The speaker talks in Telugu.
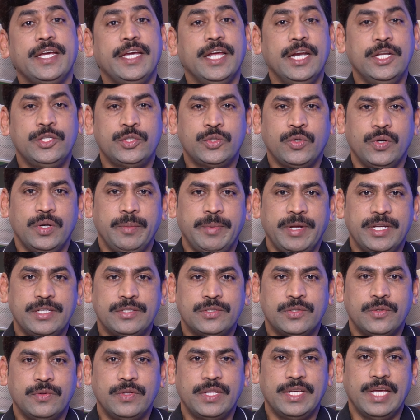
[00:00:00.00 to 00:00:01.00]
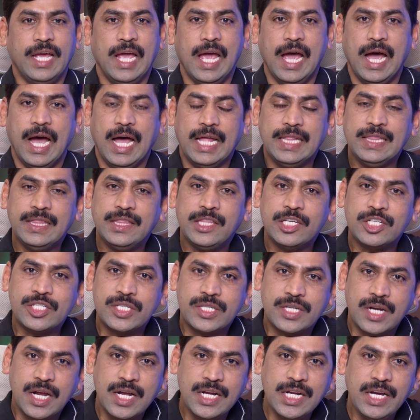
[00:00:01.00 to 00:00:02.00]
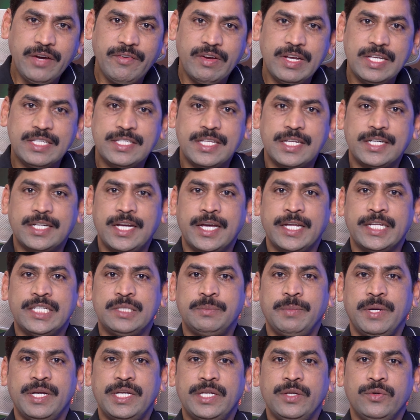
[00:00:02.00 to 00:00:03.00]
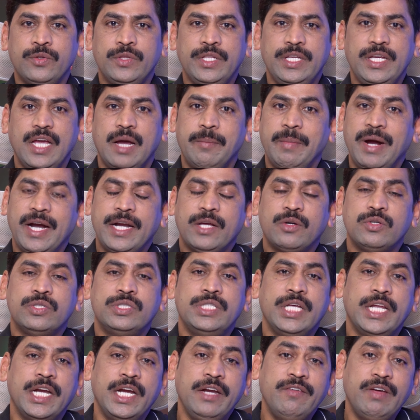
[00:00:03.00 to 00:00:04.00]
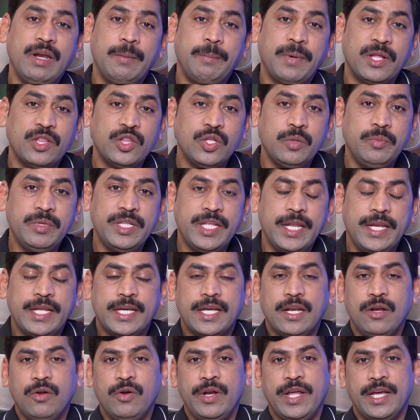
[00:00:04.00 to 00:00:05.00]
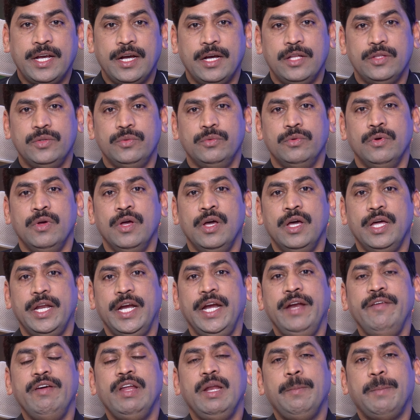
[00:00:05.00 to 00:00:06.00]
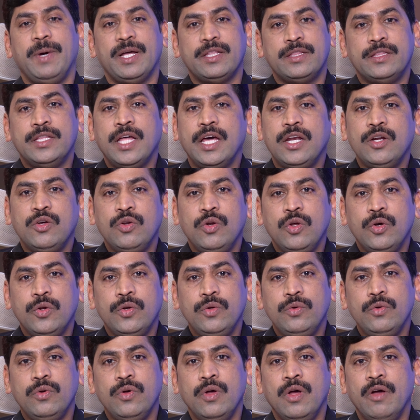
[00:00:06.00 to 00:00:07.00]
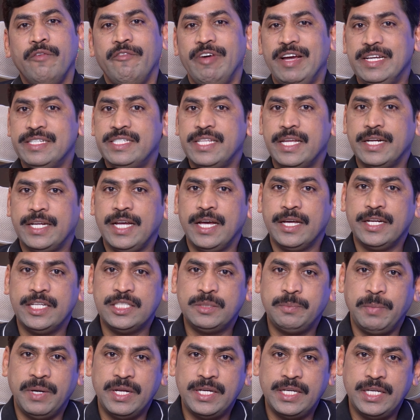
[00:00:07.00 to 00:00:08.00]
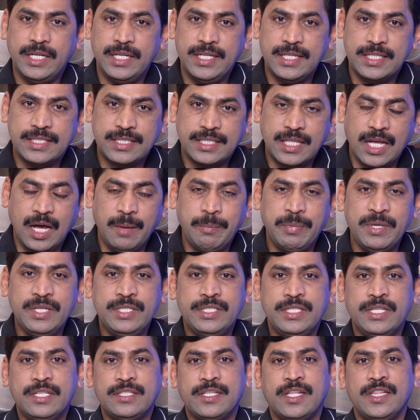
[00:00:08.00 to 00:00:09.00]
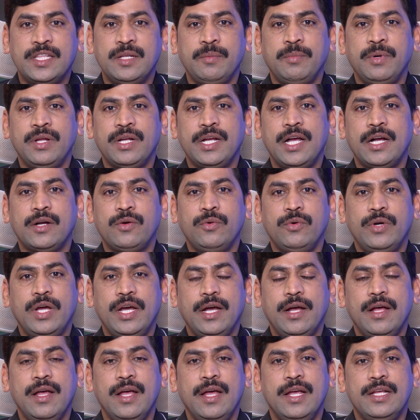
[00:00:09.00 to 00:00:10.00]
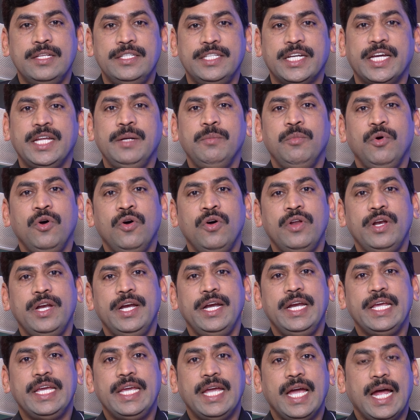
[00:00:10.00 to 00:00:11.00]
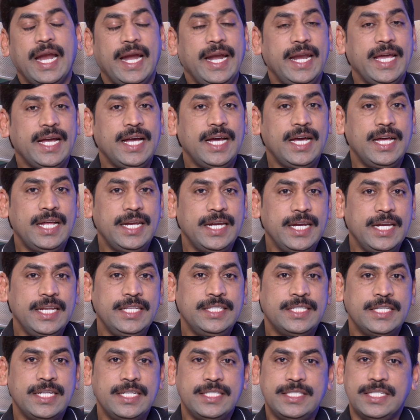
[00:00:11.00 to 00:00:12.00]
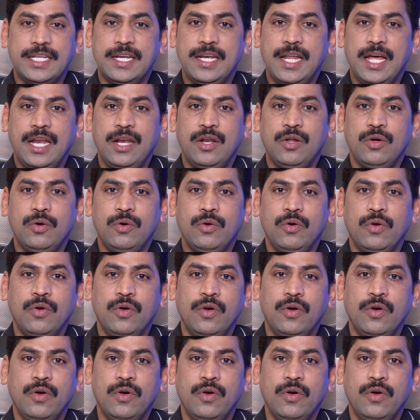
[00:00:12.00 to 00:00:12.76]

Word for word: గెలుచుకున్న పరిస్థితుంది అంత స్ట్రాంగ్గా వైఎస్ఆర్ కాంగ్రెస్ పార్టీ ఉంది ఆ మాటకు వస్తే రెండు వేల పంతొమ్మిది ఎన్నికల్లోనే కాదు రెండు వేల పద్నాలుగులోనూ వైఎస్ఆర్ కాంగ్రెస్ పార్టీ స్థాపించిన సందర్భంగా కూడా జగన్మోహన్ రెడ్డికి అండగా నిలిచిన జిల్లాల్లో